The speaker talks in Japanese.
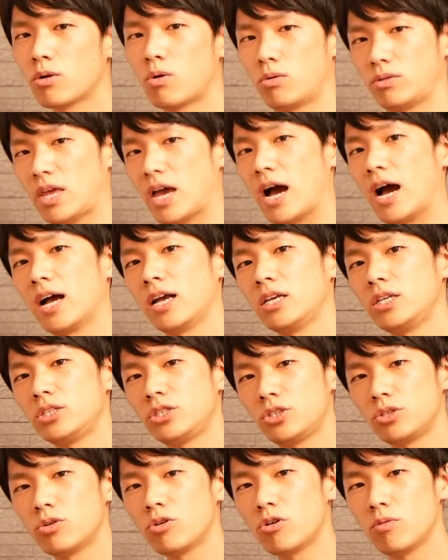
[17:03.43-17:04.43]
構ね、相
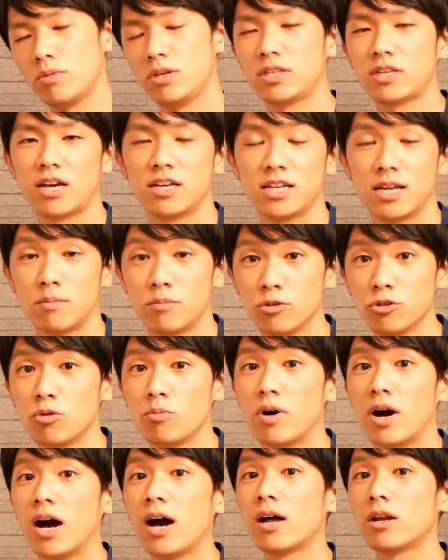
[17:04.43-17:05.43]
性みたいなもの
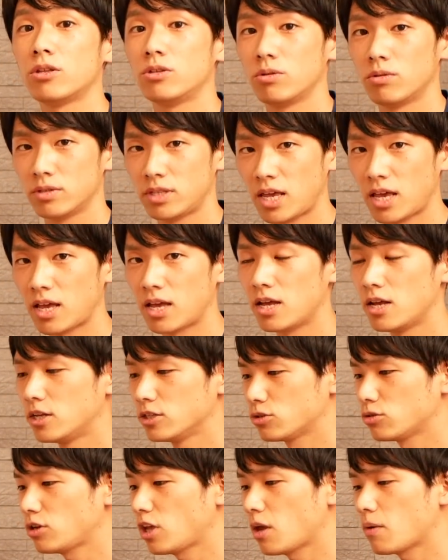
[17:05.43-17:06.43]
もあるので、
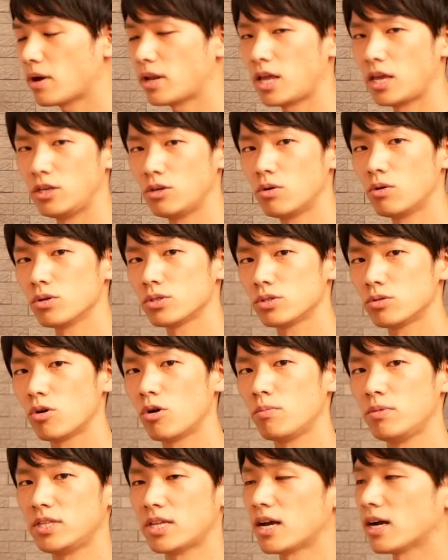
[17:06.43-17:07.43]
その辺はね、様子
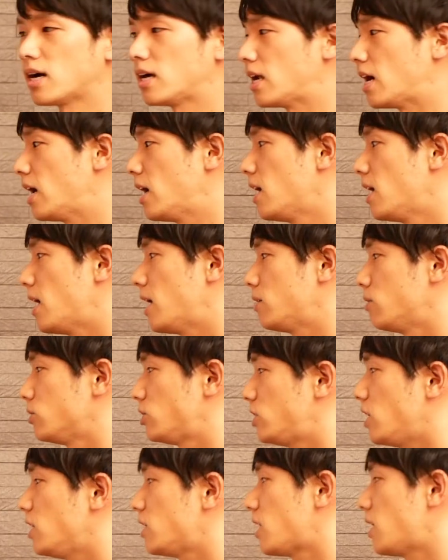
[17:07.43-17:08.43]
を見ながら、あの、し
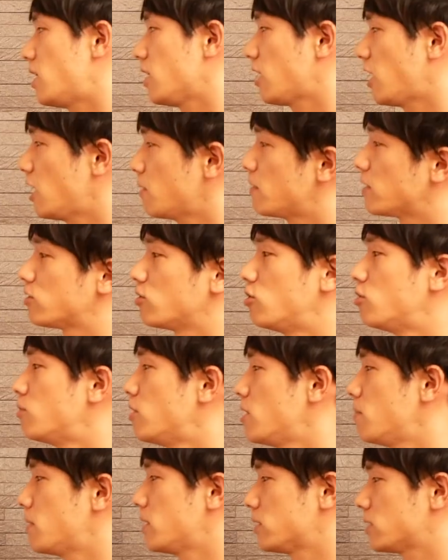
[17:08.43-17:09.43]
ていただければと
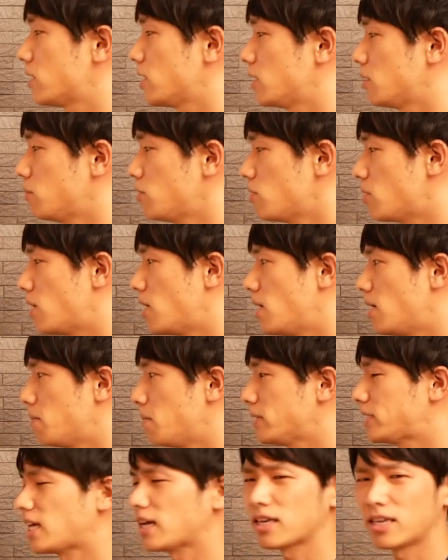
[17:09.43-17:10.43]
思いますけども、
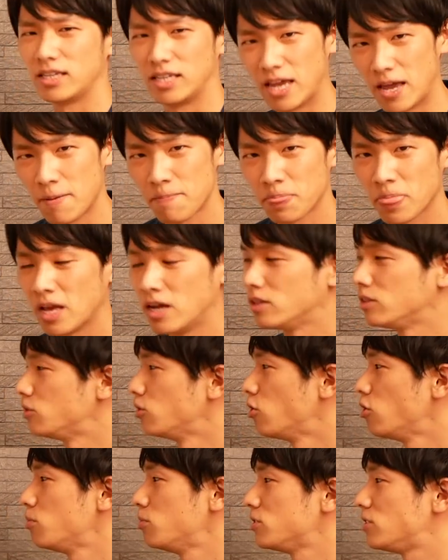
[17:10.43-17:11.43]
まあ、さっきね、
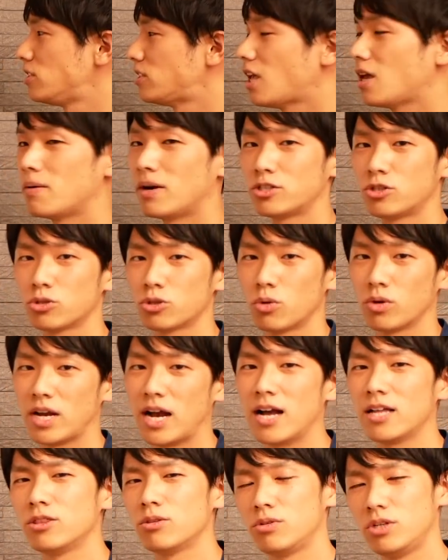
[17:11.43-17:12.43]
動物性はちょっと
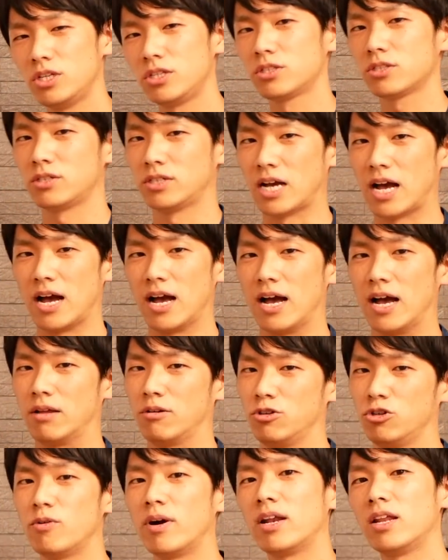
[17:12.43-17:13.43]
がんのリスクがあ
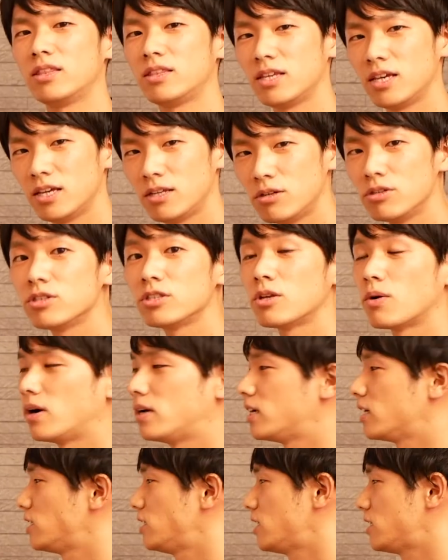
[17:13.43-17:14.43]
の言われているってお
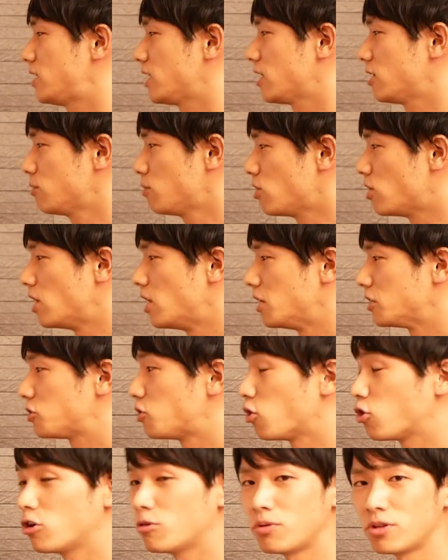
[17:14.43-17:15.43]
話でしたけども
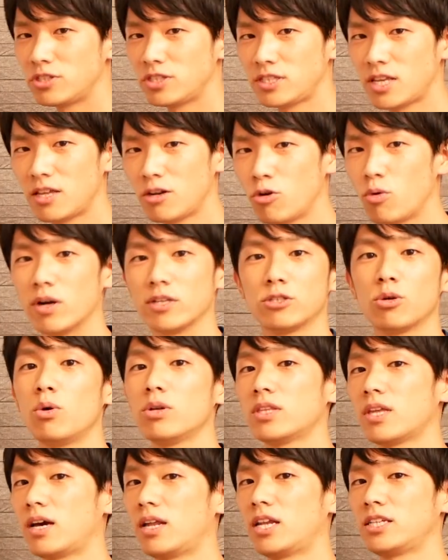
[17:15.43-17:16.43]
植物性の方はそう
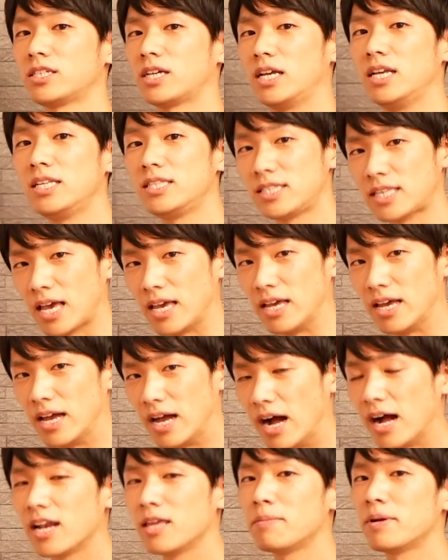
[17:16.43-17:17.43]
いった話が一切
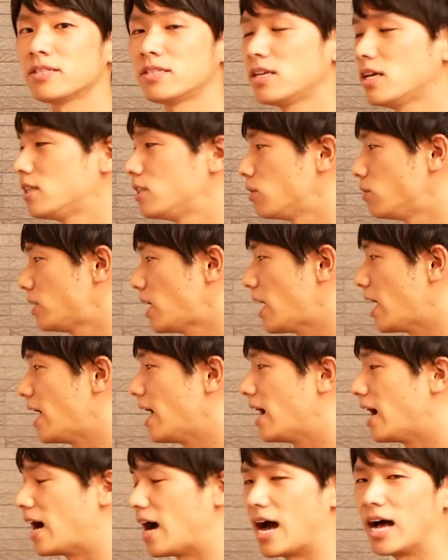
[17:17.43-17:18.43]
ありませんので
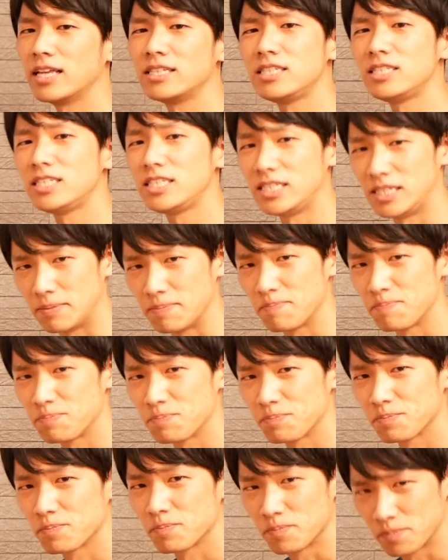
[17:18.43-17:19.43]
安心、
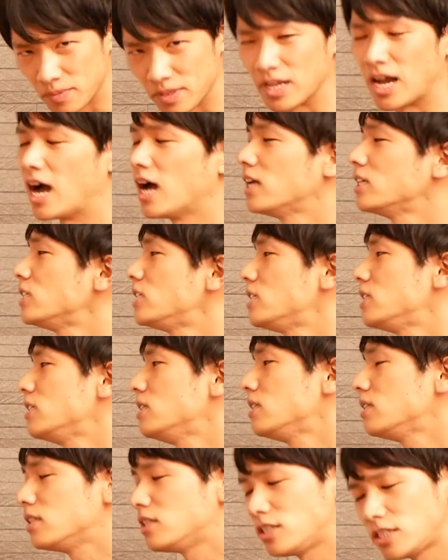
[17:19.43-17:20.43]
うん、安
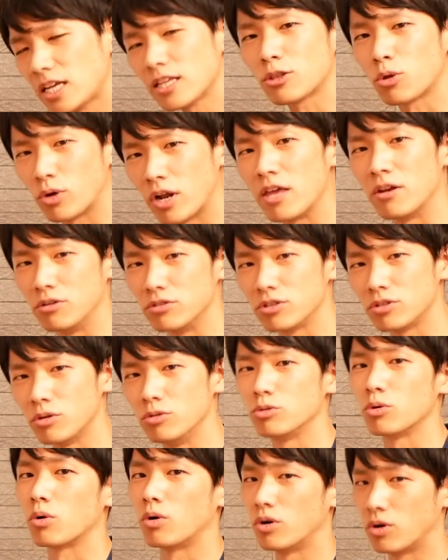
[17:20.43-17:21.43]
心して取れるとい
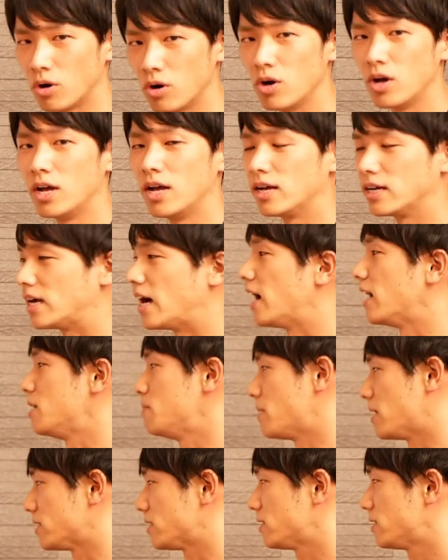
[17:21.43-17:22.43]
うところがあり
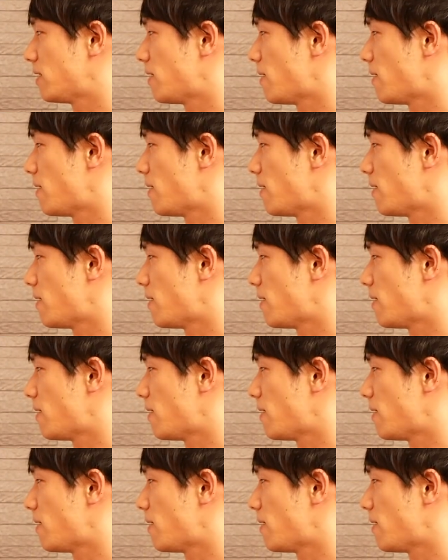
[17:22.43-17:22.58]
ます